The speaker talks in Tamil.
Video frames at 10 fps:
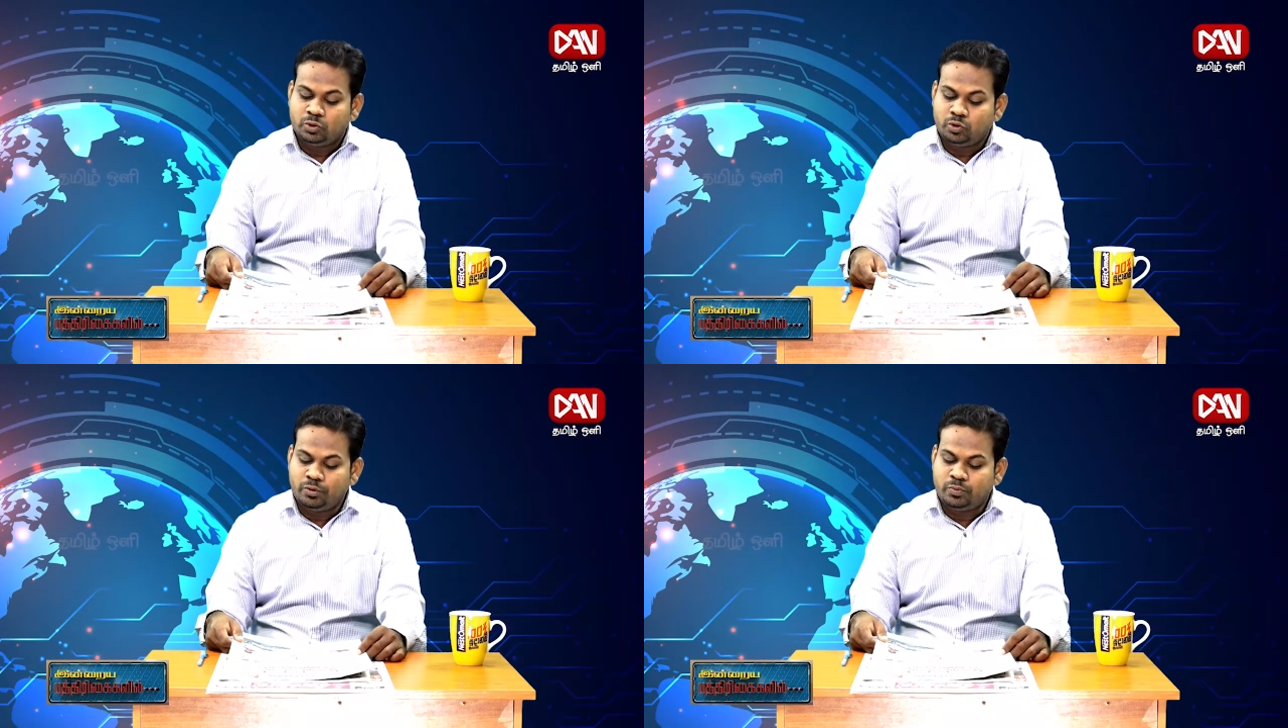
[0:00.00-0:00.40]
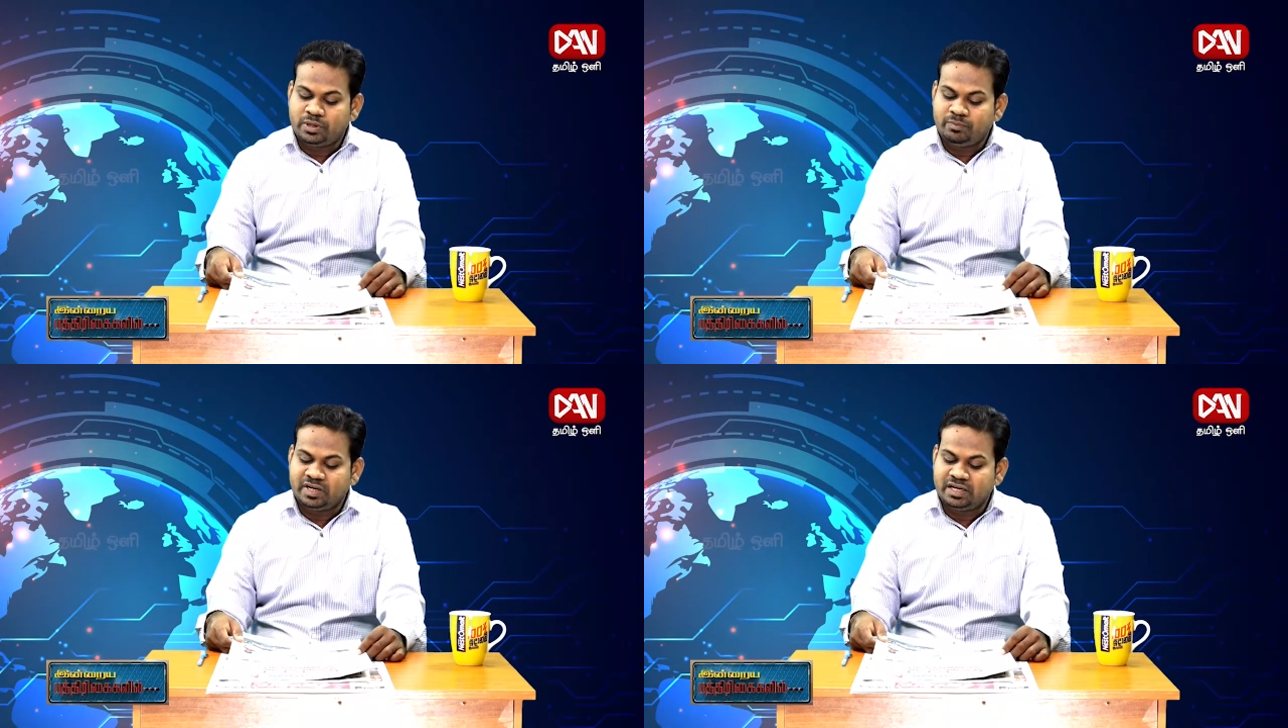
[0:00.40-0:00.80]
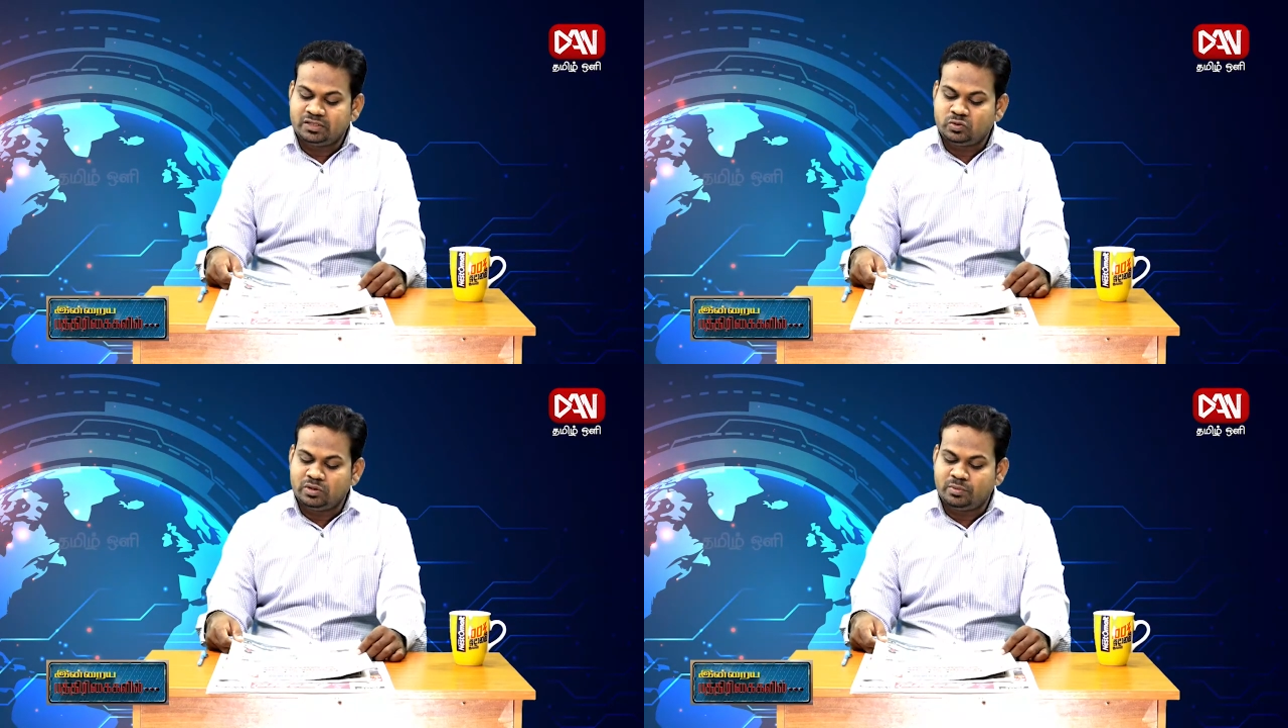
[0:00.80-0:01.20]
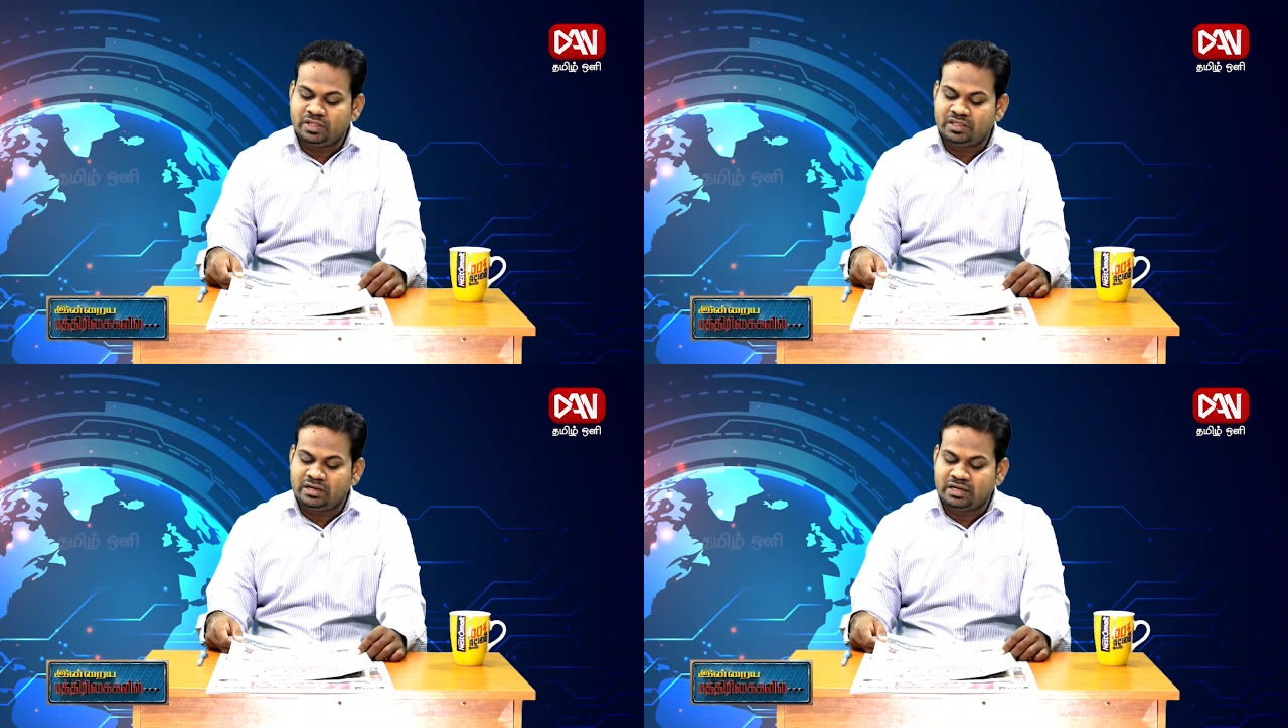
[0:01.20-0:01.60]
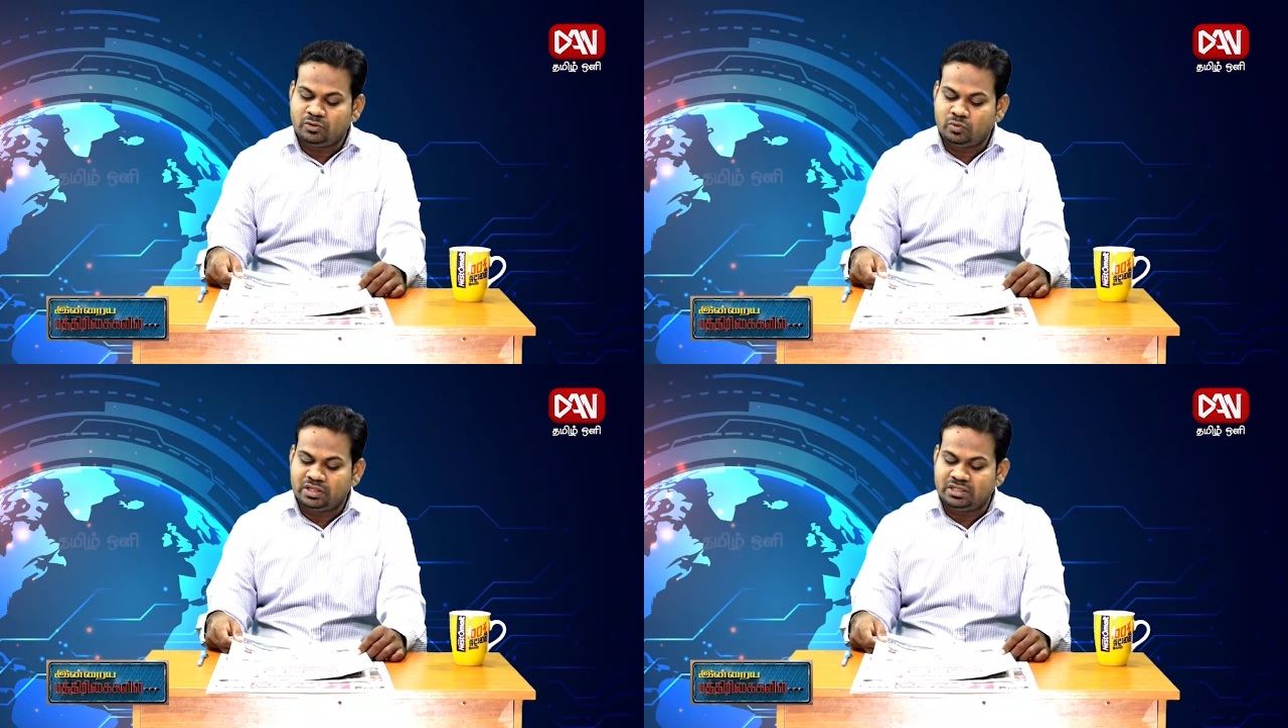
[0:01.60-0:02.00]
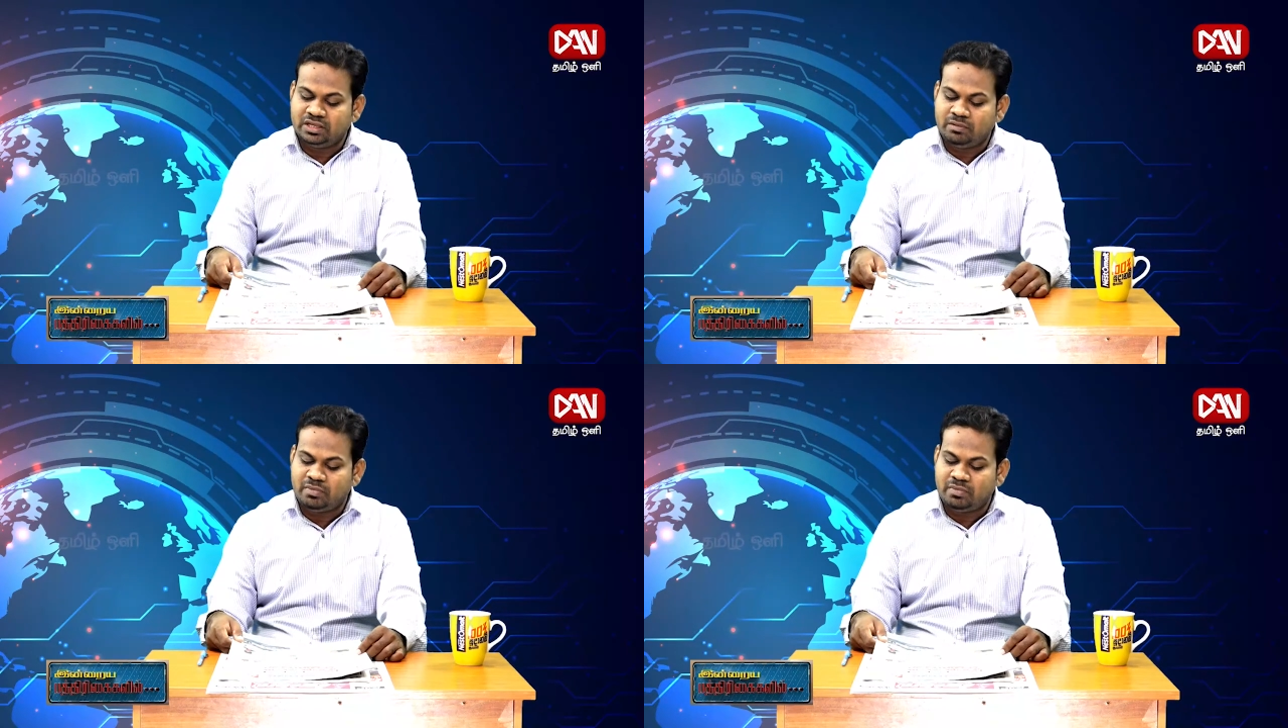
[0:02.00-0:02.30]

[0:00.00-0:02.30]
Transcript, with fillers: தொல்புறம் கிழக்கு சுழிபுரத்தில் நடந்துள்ளது